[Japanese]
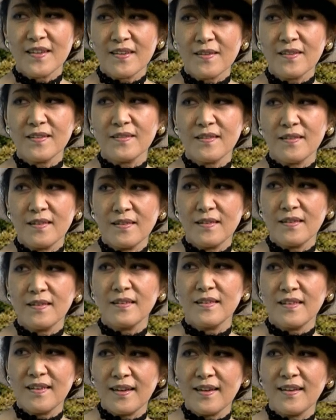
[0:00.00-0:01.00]
聴かせ
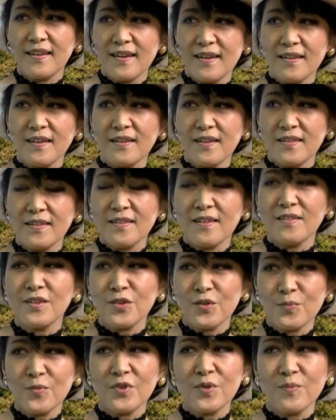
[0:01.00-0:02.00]
てあげられたら
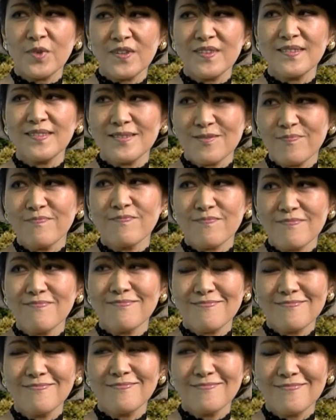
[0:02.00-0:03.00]
と思います。すね、
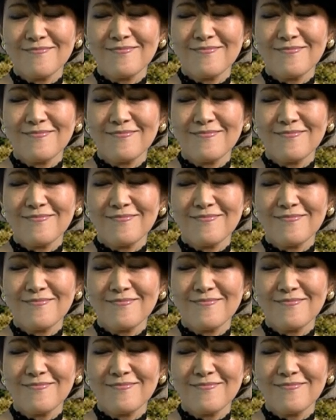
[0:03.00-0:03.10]
はい